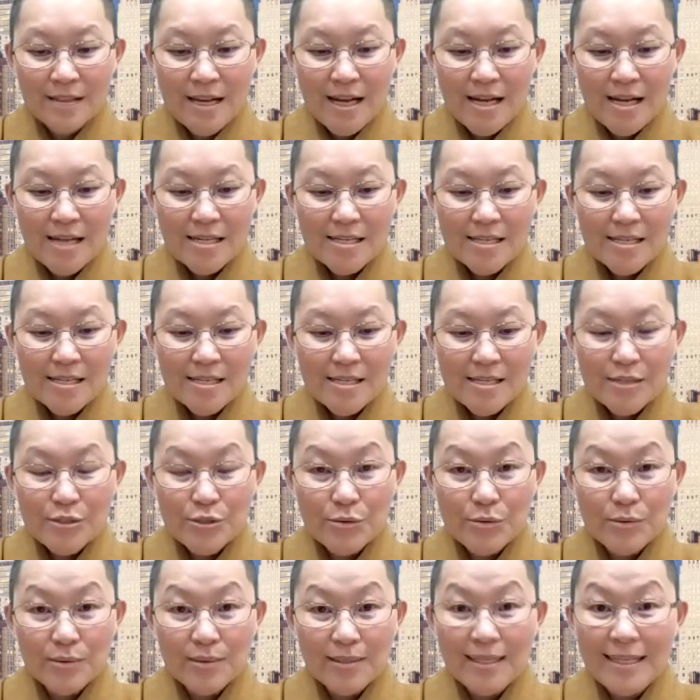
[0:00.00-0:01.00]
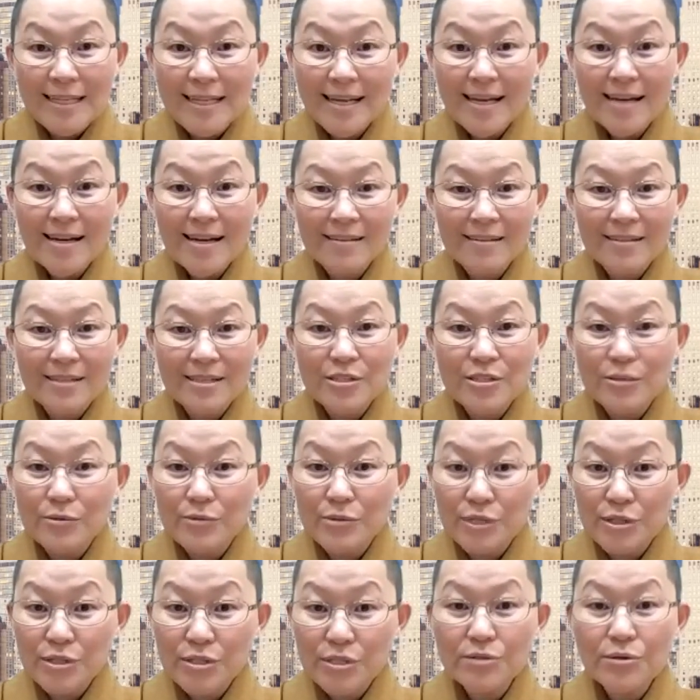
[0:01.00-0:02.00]
他的一种力量，一
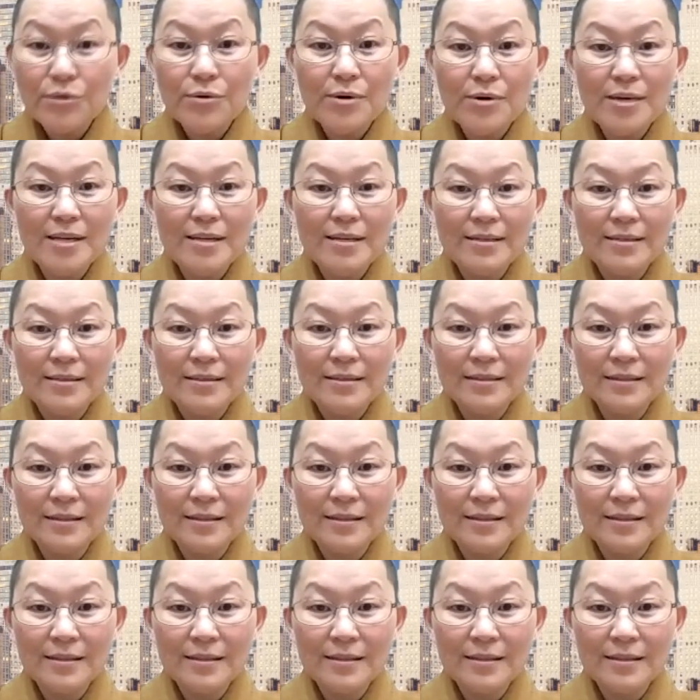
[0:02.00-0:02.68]
种智慧，